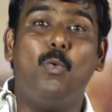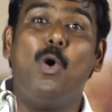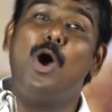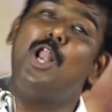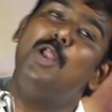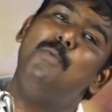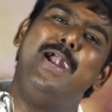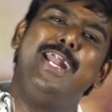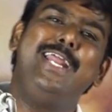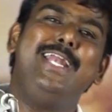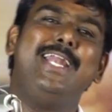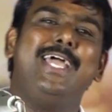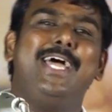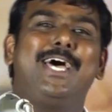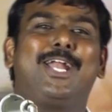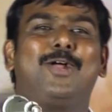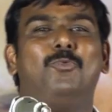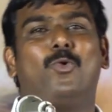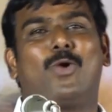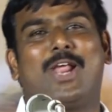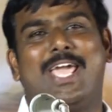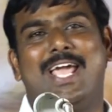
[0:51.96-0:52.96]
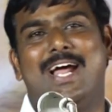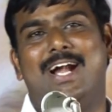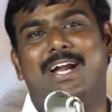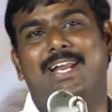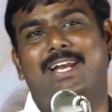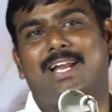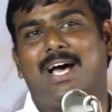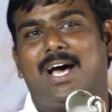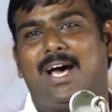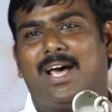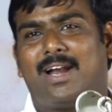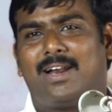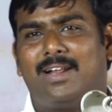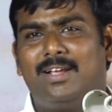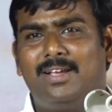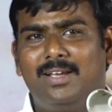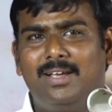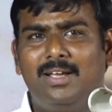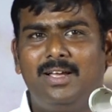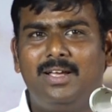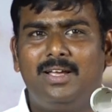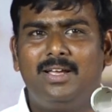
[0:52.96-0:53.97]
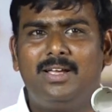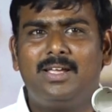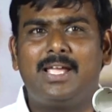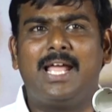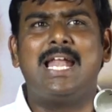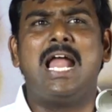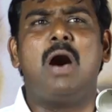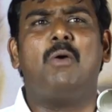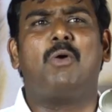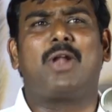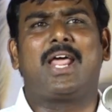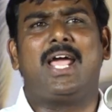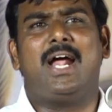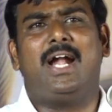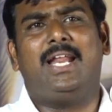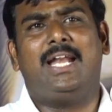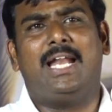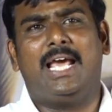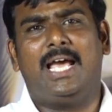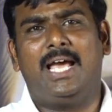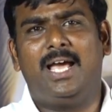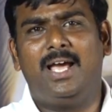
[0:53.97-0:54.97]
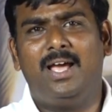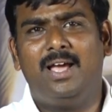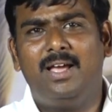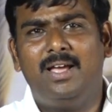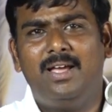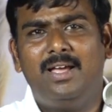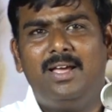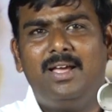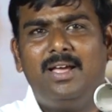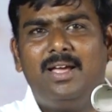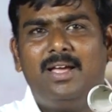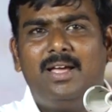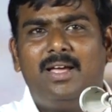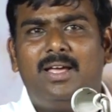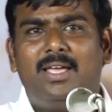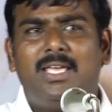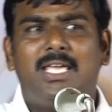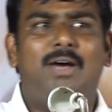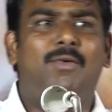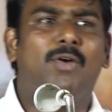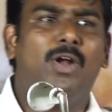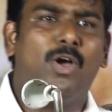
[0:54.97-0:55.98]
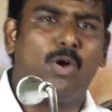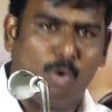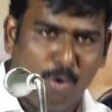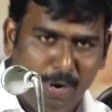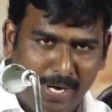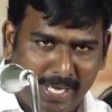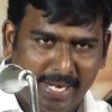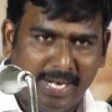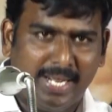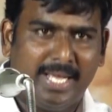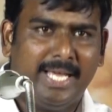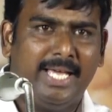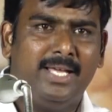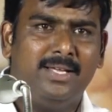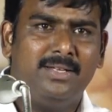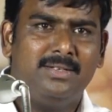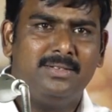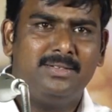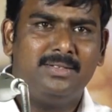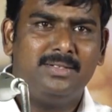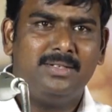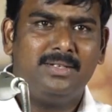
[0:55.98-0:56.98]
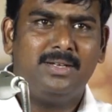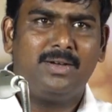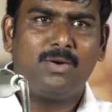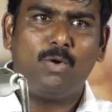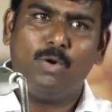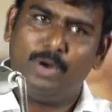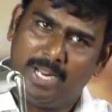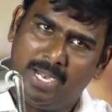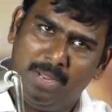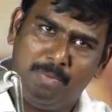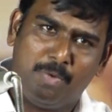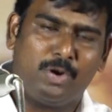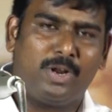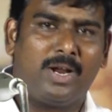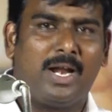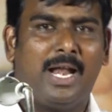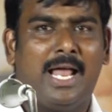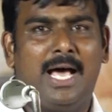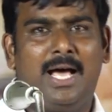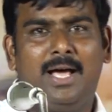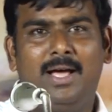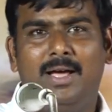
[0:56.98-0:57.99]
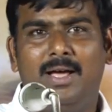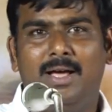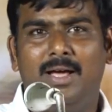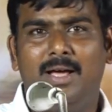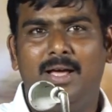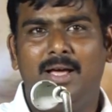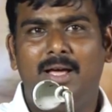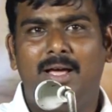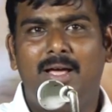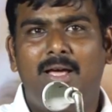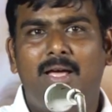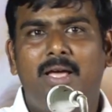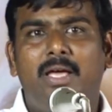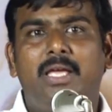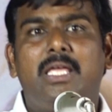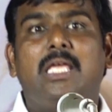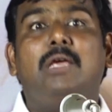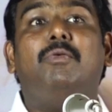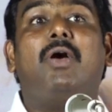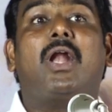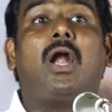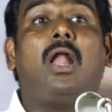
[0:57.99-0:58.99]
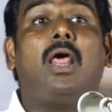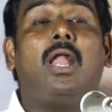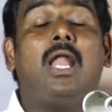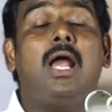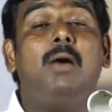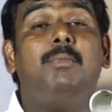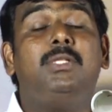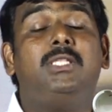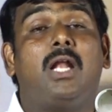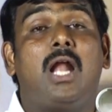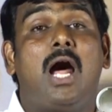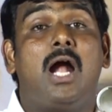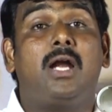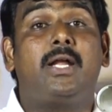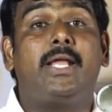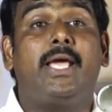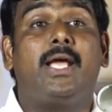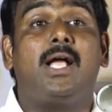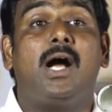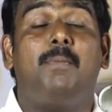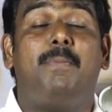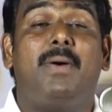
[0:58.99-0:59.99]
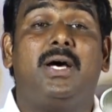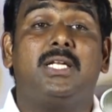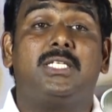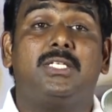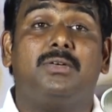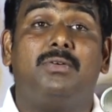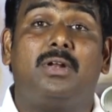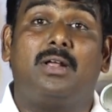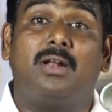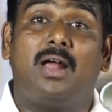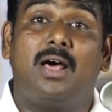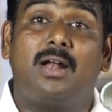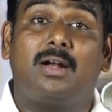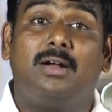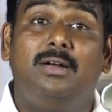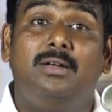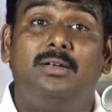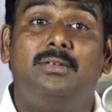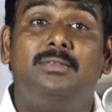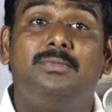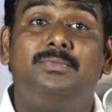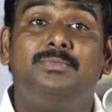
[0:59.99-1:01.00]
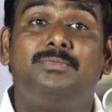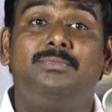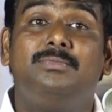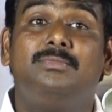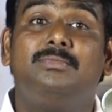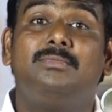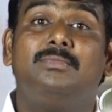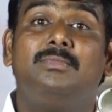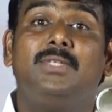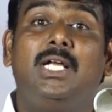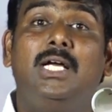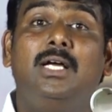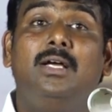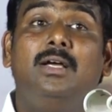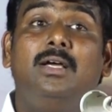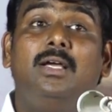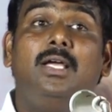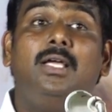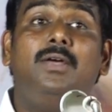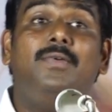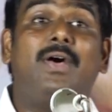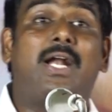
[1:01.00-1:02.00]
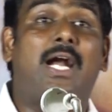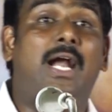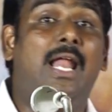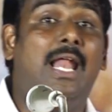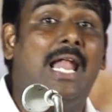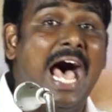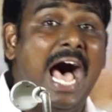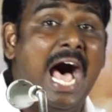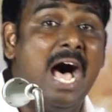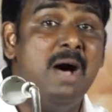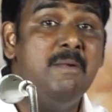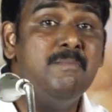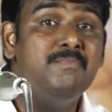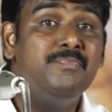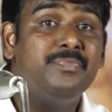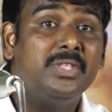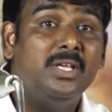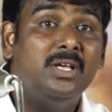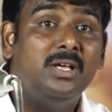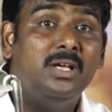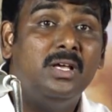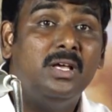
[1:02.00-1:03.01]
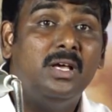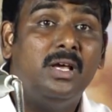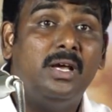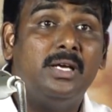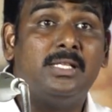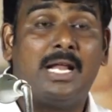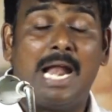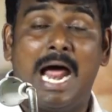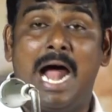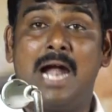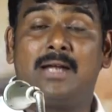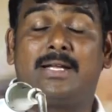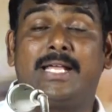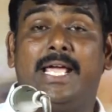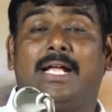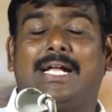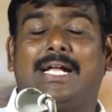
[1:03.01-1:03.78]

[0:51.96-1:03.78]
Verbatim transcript: ஒரு மணி நேரம் உரையாடினார் என்ன உரையாடின எவ்வளவு கோடி இருக்கு கூட்டணி போட்டுக்கலாம் இவர்களெல்லாம் இந்த நாட்டை காப்பாற்ற வருகிறார்கள் இவர்களெல்லாம் இந்த நாட்டை